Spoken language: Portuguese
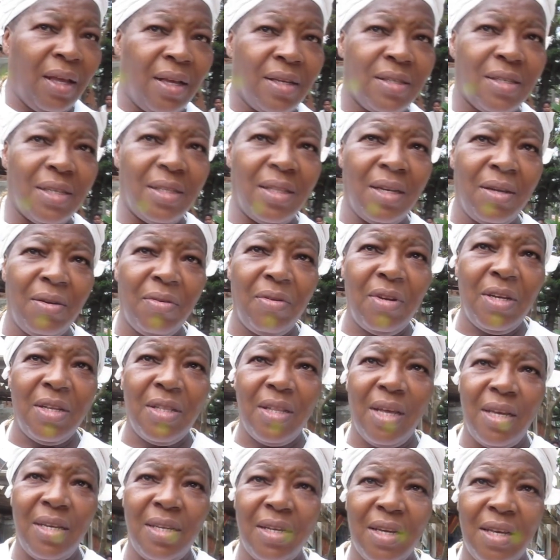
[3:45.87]
Essa
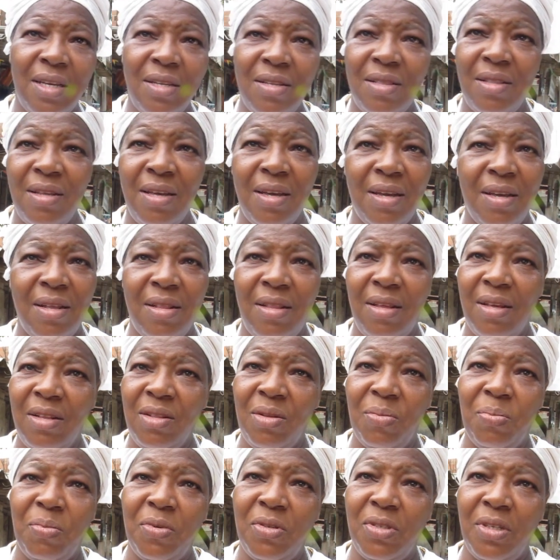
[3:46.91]
tranquilidade que a gente tem aqui
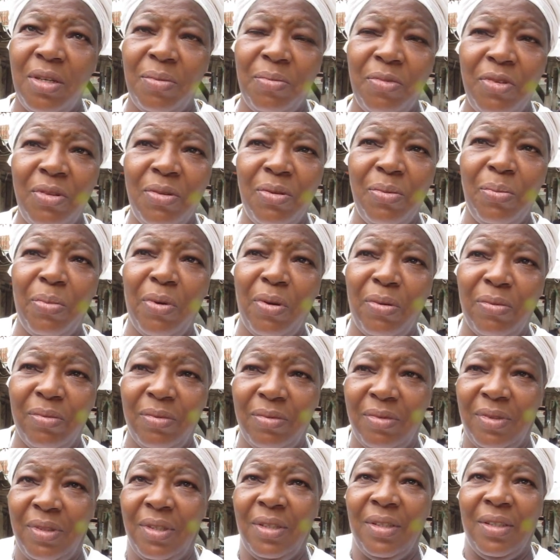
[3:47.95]
dentro, poxa, é muito bom.
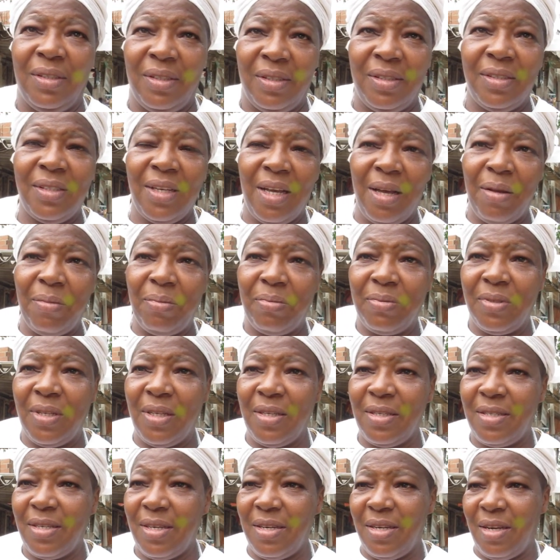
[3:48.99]
Sabe?
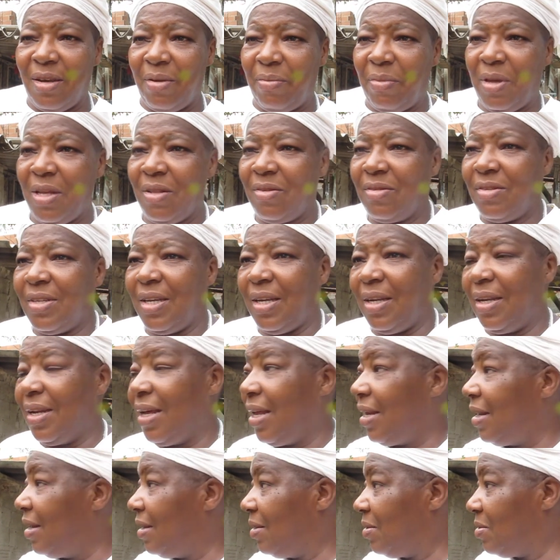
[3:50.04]
Sem saneamento, sem
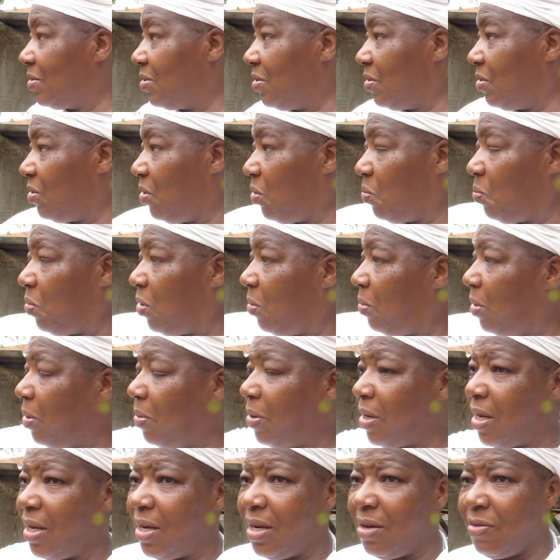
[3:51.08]
nada. Eu tô com
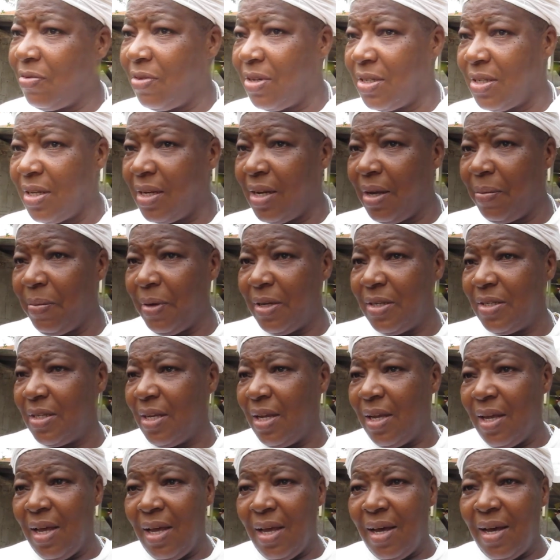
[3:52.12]
problema lá na fossa lá, mas
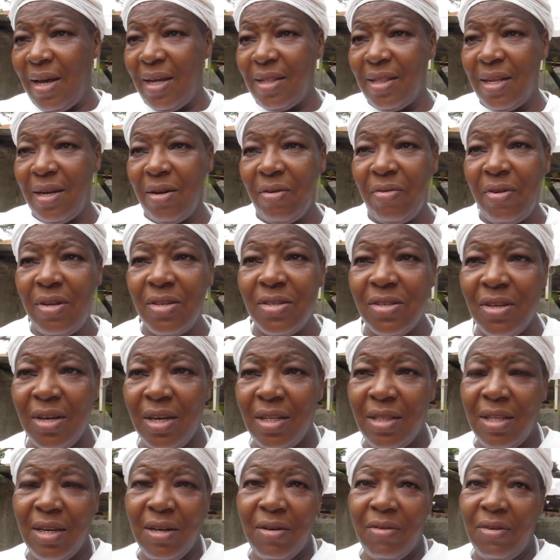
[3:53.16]
a tranquilidade, só
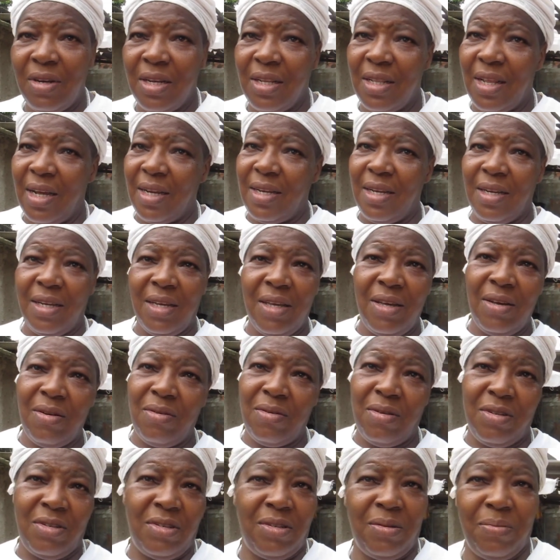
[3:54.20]
a tranquilidade aqui é
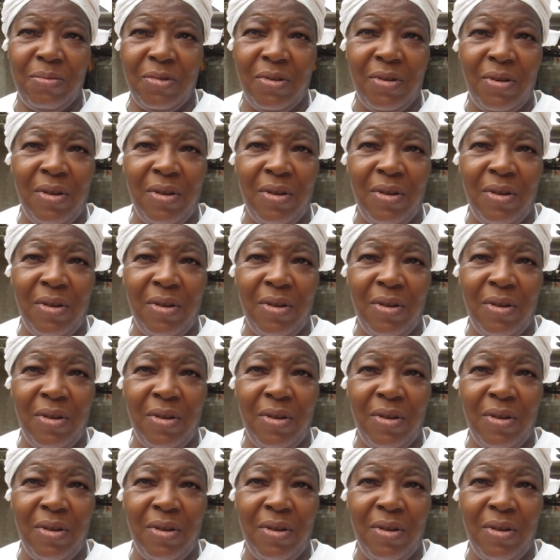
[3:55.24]
ótima.